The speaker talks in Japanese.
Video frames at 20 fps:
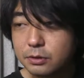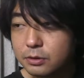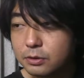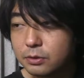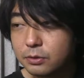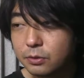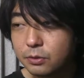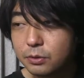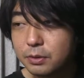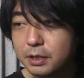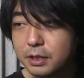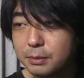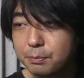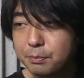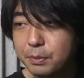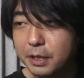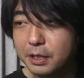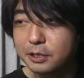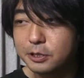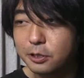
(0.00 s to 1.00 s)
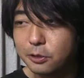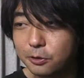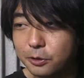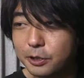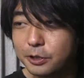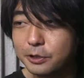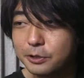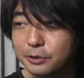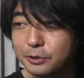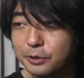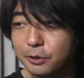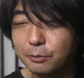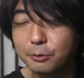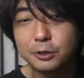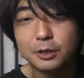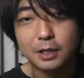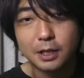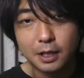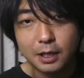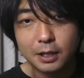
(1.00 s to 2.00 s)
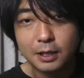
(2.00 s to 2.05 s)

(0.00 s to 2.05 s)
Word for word: 俺はやっぱそういう風に思ったから。